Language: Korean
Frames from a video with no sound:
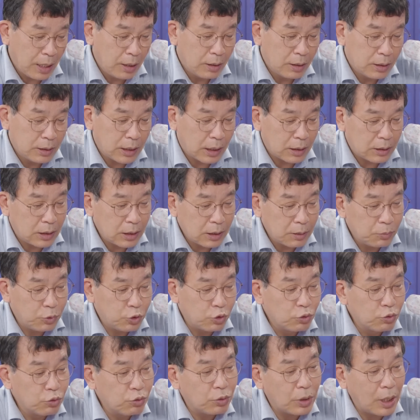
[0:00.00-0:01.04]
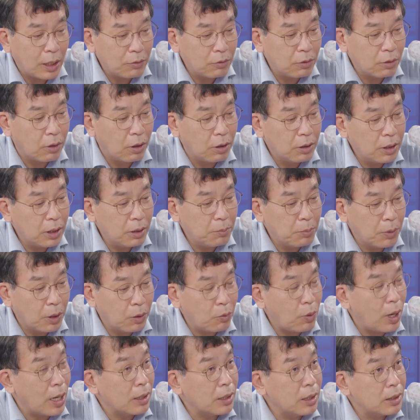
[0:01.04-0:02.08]
자 지금 중국하고는 거의 뭐
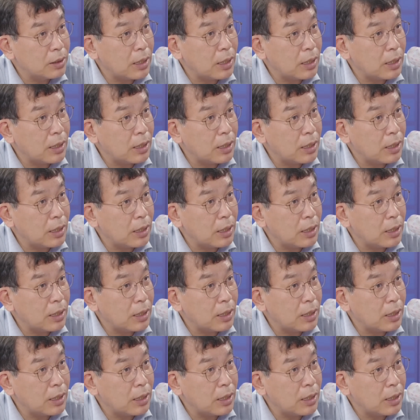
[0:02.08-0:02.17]
관계